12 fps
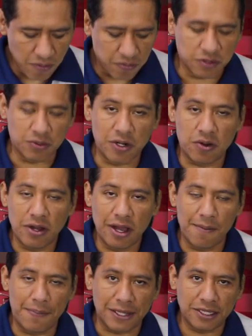Pues bueno,
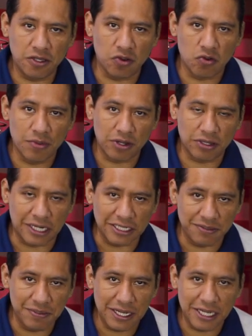el partido número
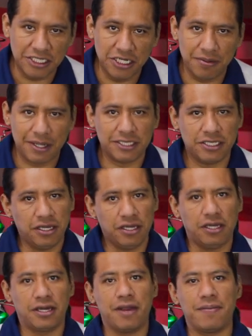3000 de Chivas
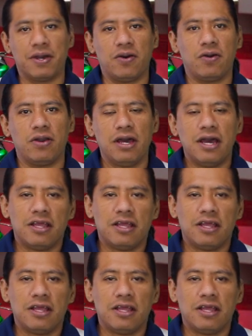y qué mejor,